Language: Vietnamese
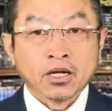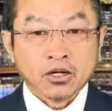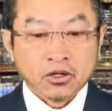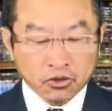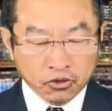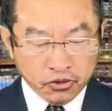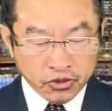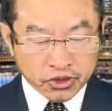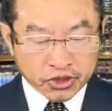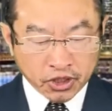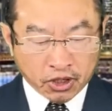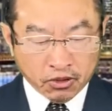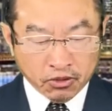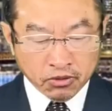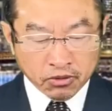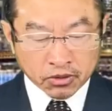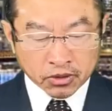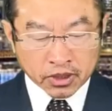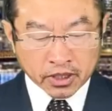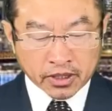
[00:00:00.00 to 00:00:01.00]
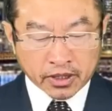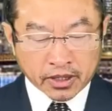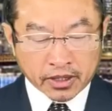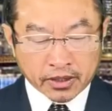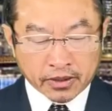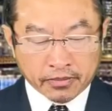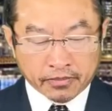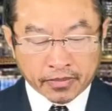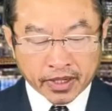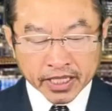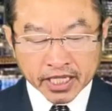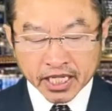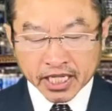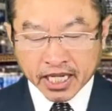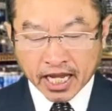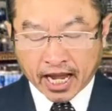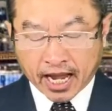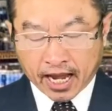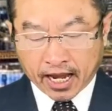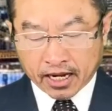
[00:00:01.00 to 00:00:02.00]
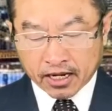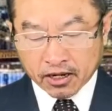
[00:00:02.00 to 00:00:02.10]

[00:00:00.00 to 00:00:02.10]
buôn trùng mà khi cả